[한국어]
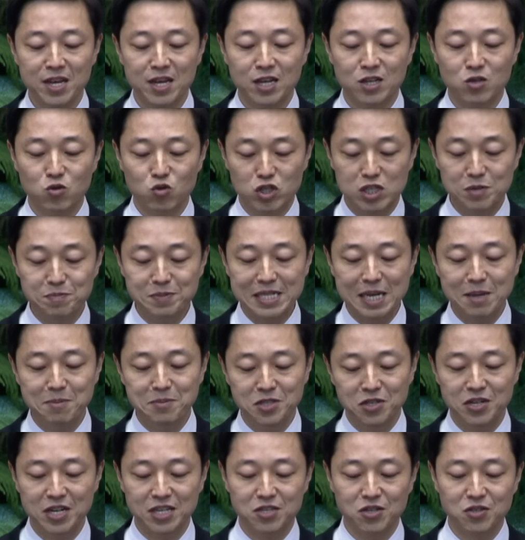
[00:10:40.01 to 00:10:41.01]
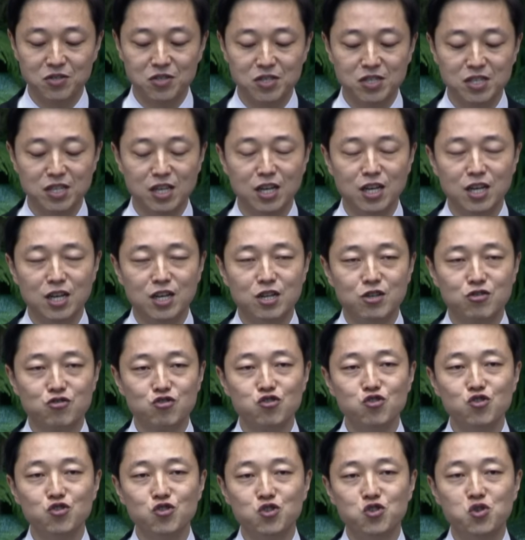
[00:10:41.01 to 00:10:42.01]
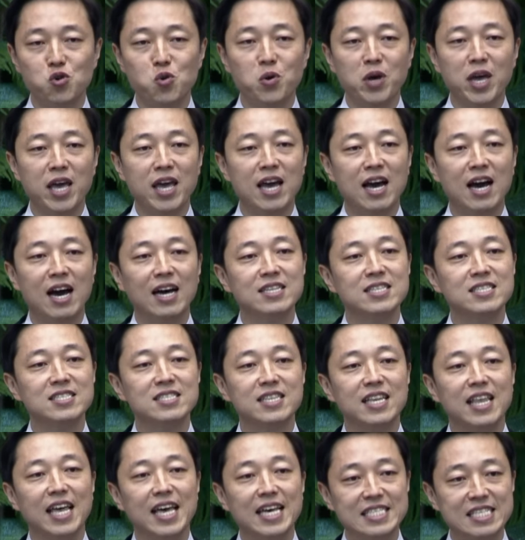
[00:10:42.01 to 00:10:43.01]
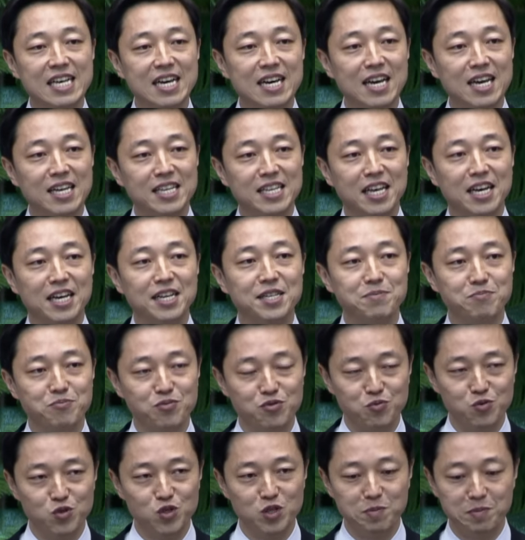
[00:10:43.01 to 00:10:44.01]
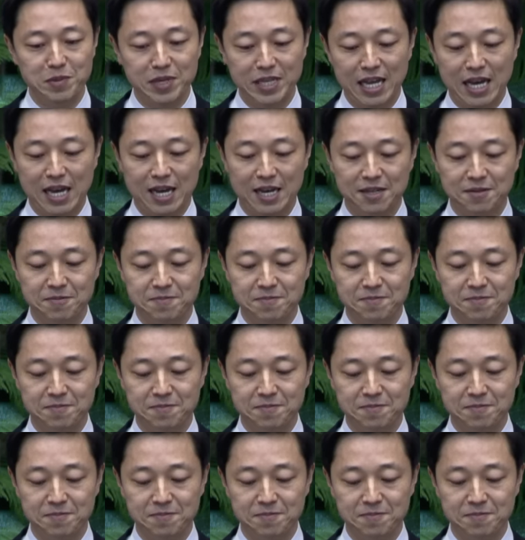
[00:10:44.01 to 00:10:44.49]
또 13절에서는 순종해야 하는 대상에 대한 부분입니다.